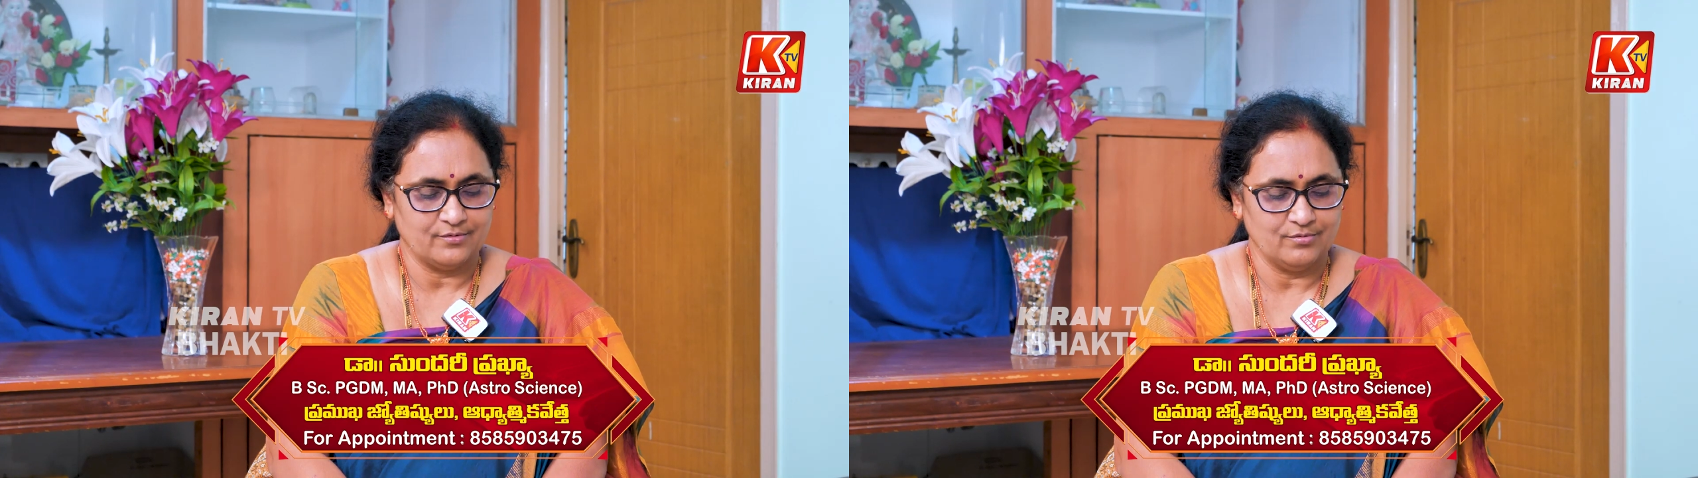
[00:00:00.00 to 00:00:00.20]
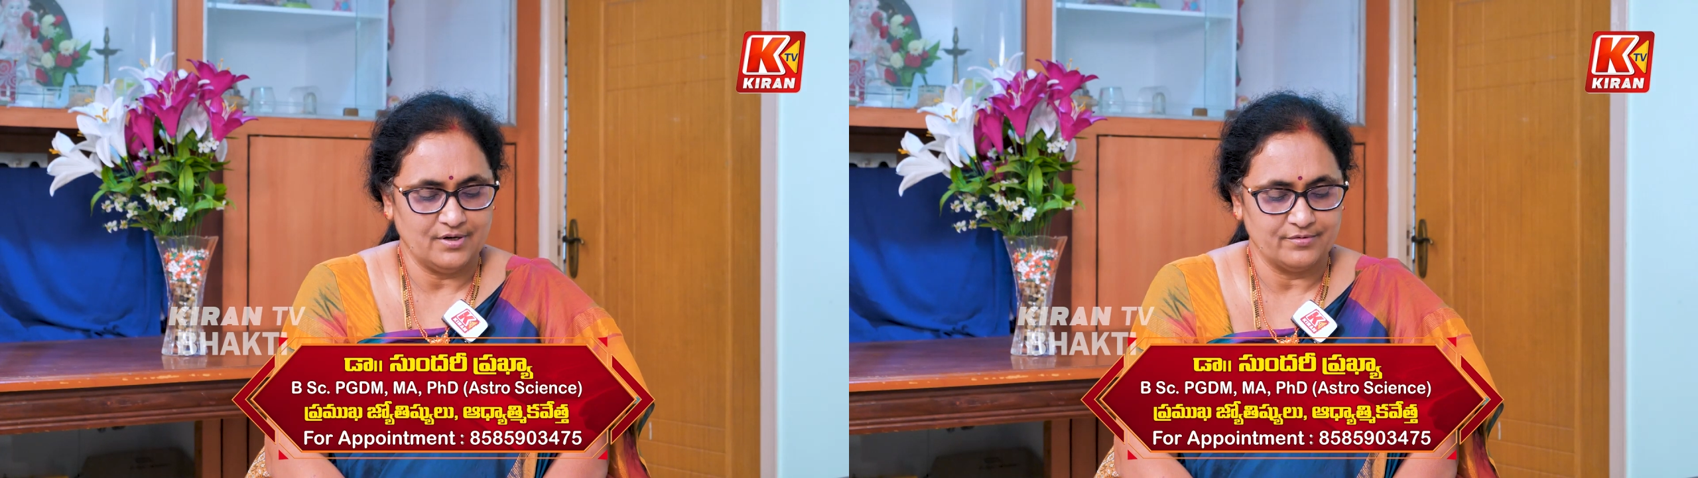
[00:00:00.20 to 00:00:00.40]

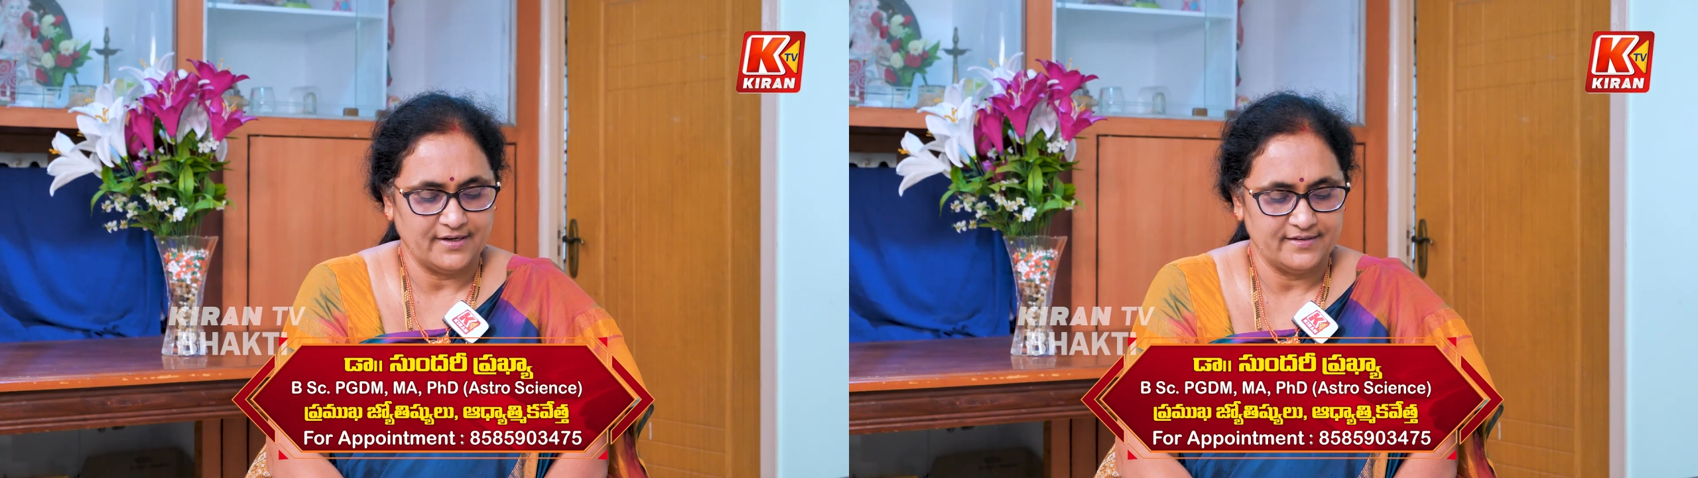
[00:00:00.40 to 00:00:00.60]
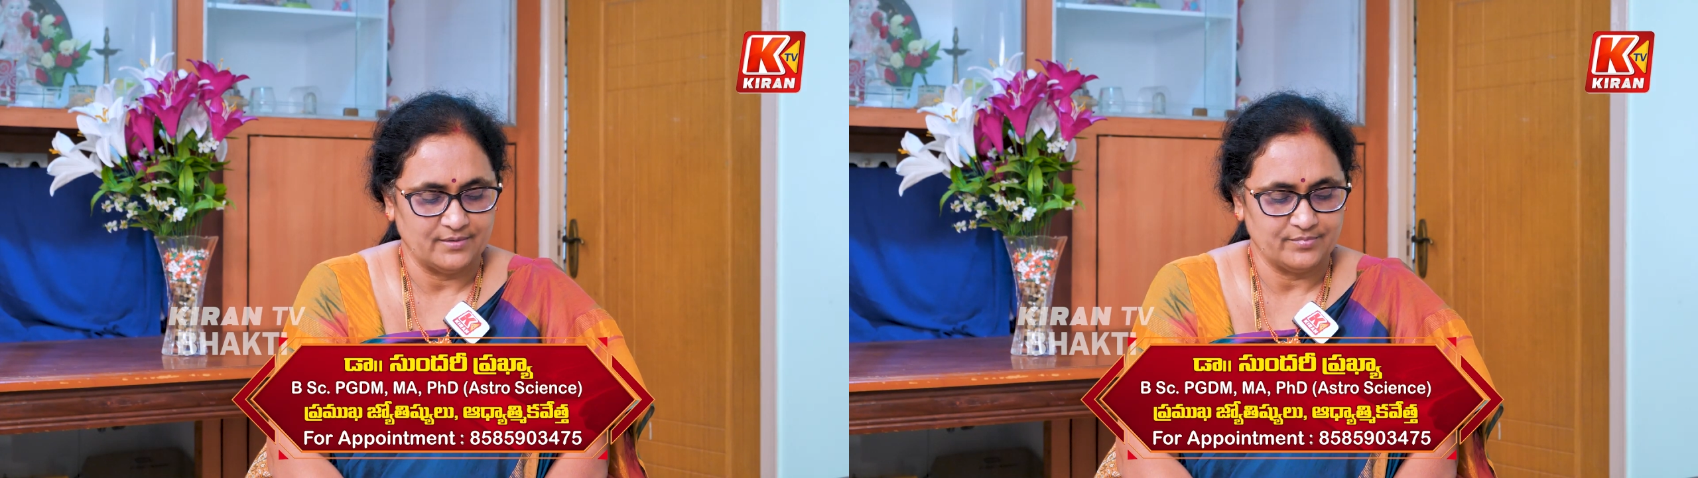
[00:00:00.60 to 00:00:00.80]
ఎక్కువగా
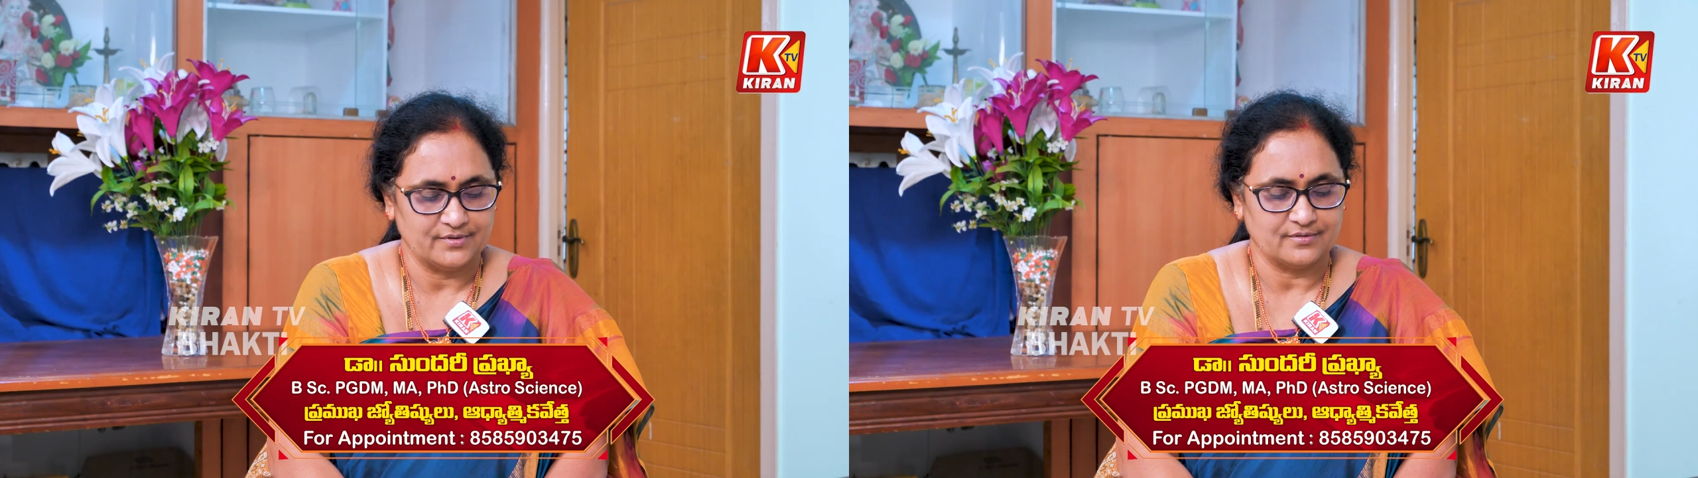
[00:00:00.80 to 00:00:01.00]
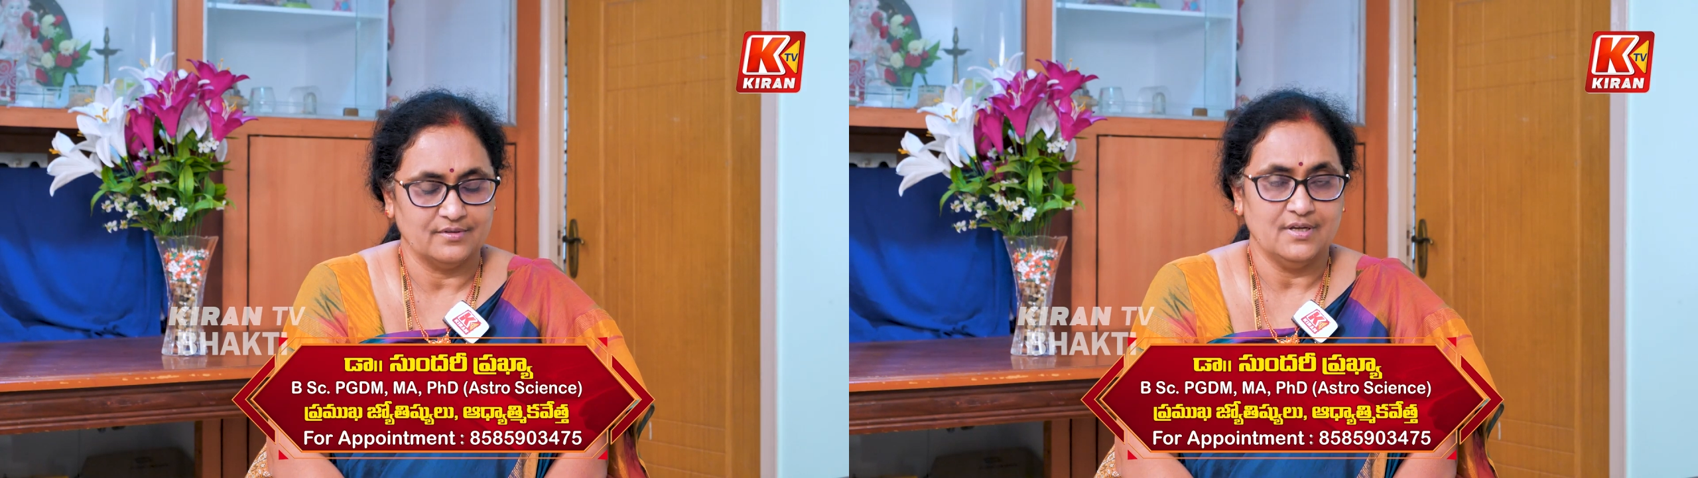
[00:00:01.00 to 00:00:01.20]
ఉంటాయని
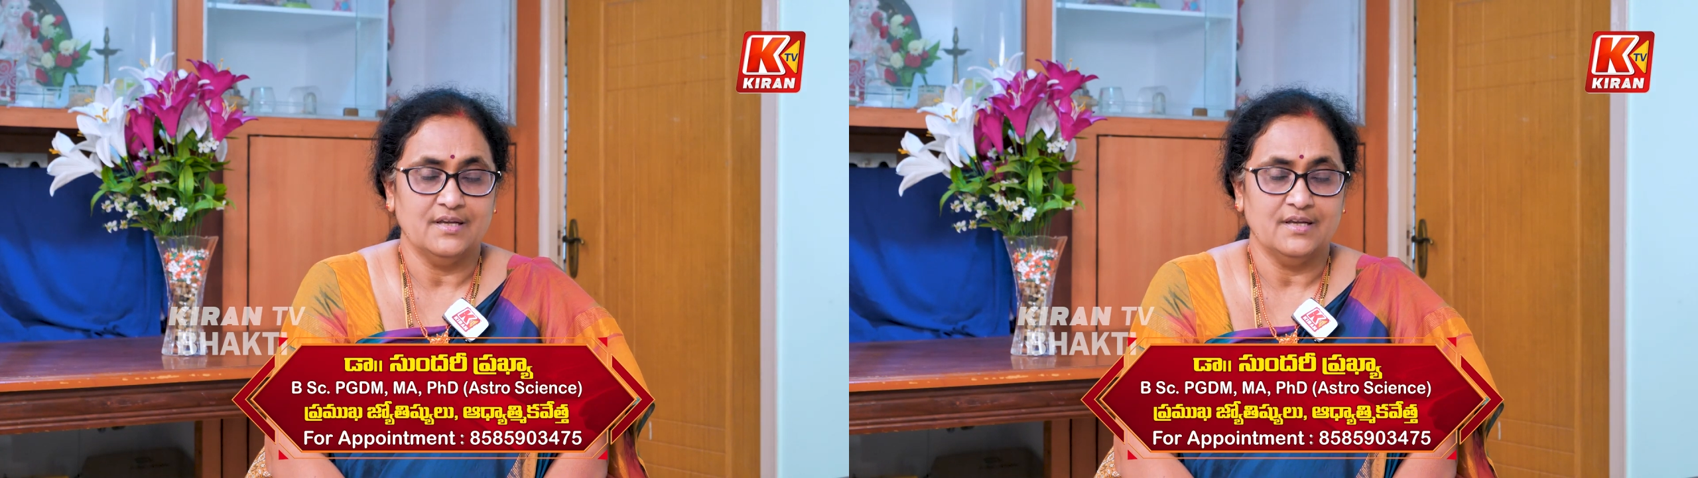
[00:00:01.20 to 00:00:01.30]
చెప్పవచ్చు